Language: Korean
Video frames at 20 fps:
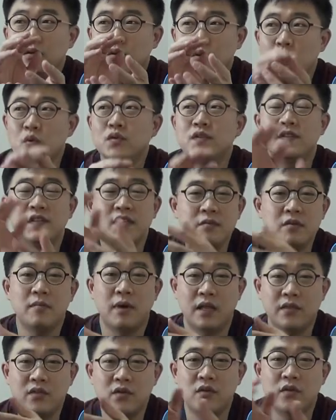또 스팀을
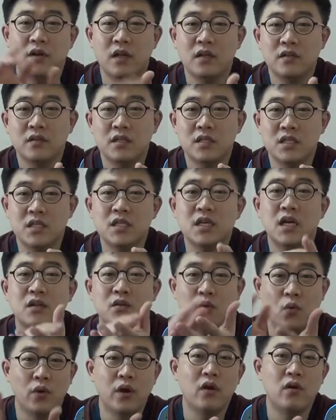만들어내는데
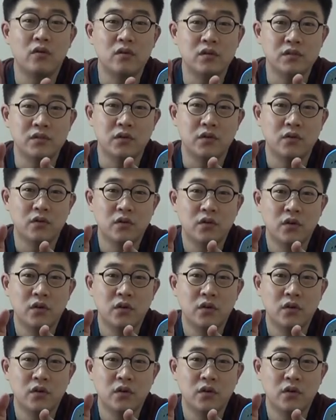시간이 오래 걸리죠.